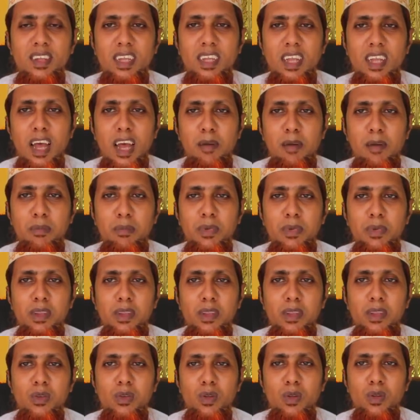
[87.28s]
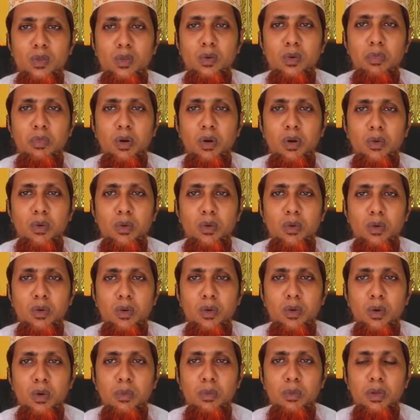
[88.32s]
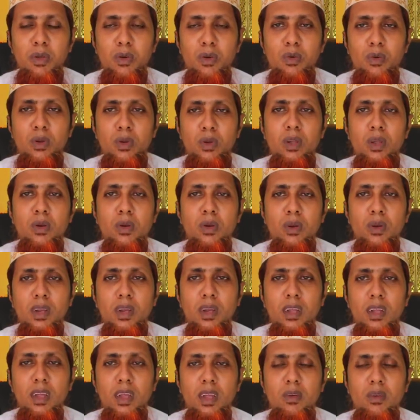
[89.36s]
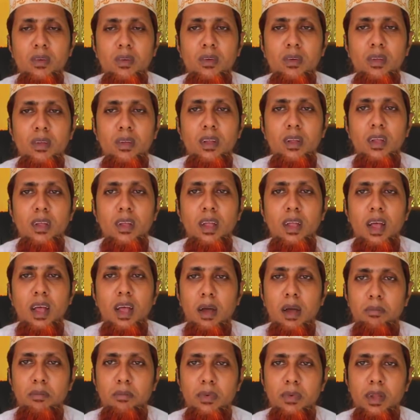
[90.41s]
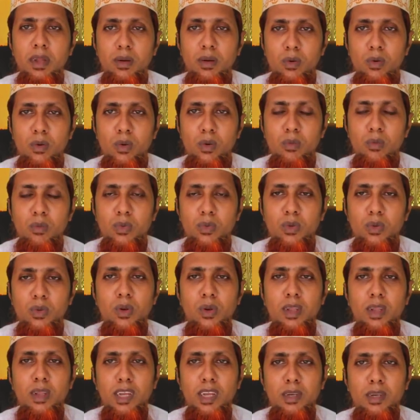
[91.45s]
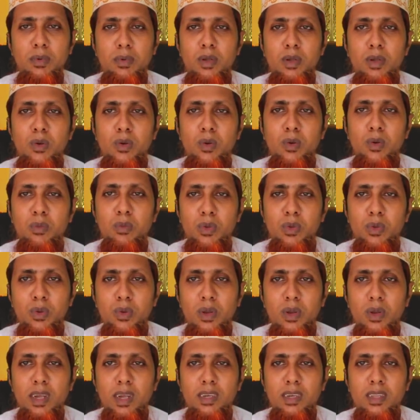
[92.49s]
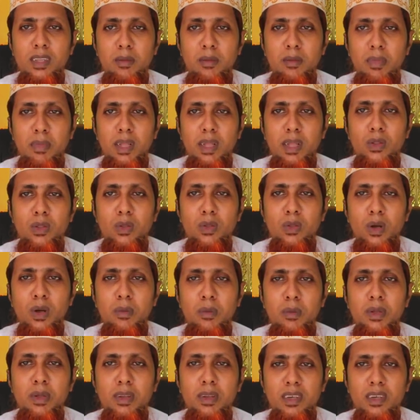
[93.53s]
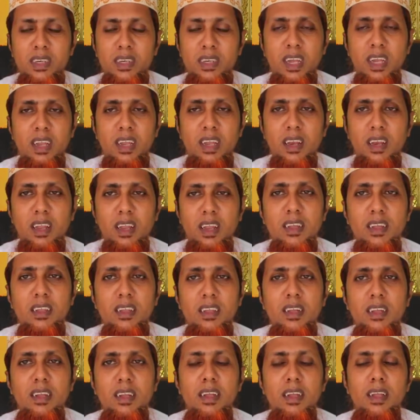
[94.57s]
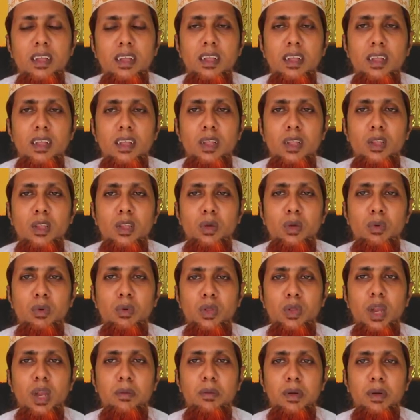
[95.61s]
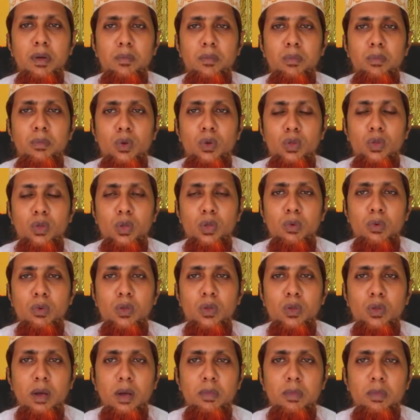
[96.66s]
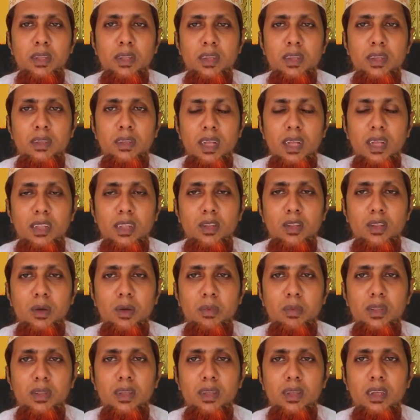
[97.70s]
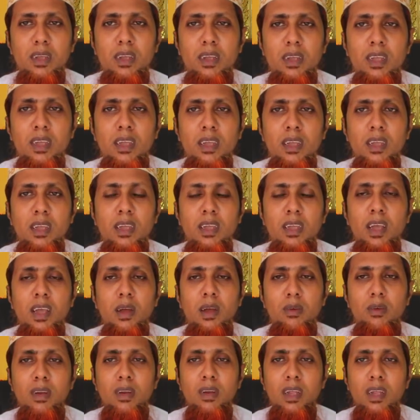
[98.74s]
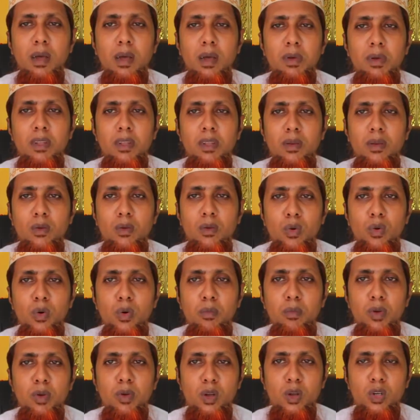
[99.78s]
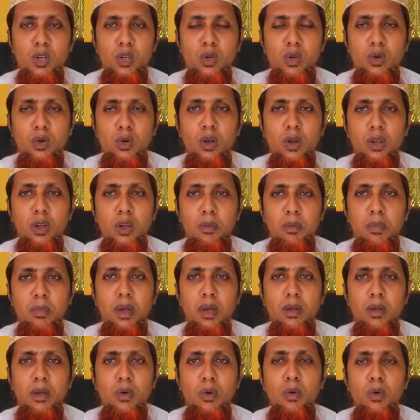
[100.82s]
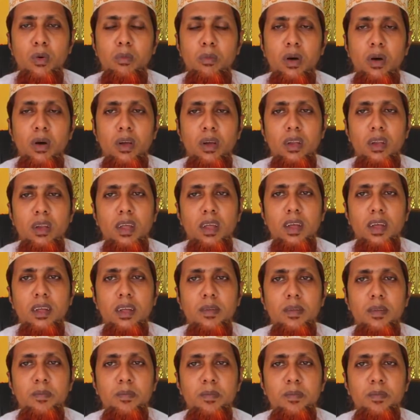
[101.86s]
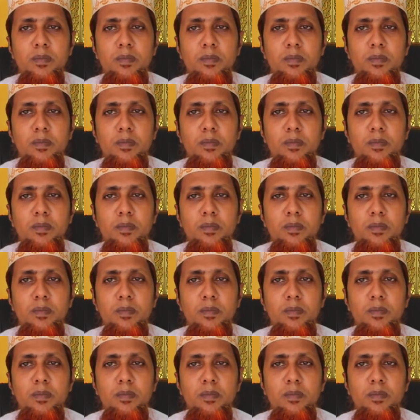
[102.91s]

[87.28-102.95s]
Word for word: যে আপনি যত বড় ঘুমের রোগী হন না কেন আপনার ঘুম চলে আসবে ঘুম চলে আসতে বাধ্য হবে ইনশাআল্লাহ তো বন্ধুরা আমার প্রথমত আমাদের জানতে হবে যে কি কি কারণে আমাদের ঘুম নষ্ট হয় বা ঘুম হয় না